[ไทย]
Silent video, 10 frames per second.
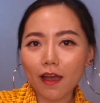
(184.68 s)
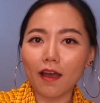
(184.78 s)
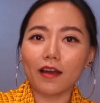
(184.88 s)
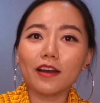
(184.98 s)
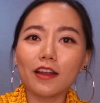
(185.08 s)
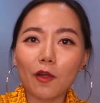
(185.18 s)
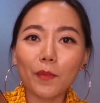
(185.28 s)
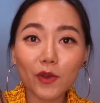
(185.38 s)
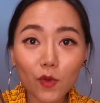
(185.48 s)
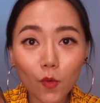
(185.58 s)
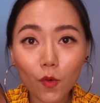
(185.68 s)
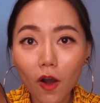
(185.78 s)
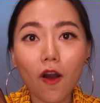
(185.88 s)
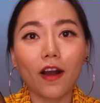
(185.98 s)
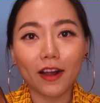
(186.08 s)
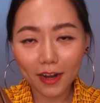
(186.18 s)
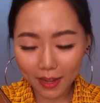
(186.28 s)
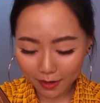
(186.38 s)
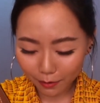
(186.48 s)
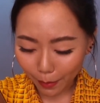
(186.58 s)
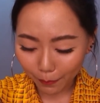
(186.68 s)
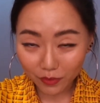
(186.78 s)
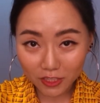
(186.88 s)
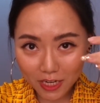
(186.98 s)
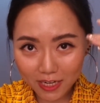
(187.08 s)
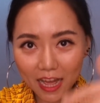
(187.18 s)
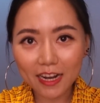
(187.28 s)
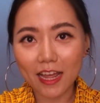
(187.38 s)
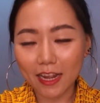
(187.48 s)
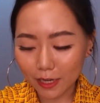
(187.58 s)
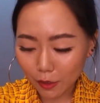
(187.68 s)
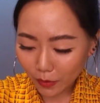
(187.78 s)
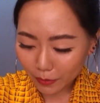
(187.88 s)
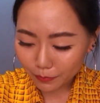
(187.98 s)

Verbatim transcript: ค่ะ เรามาดูของข้างในแบบชิ้นด้านในกันดีกว่า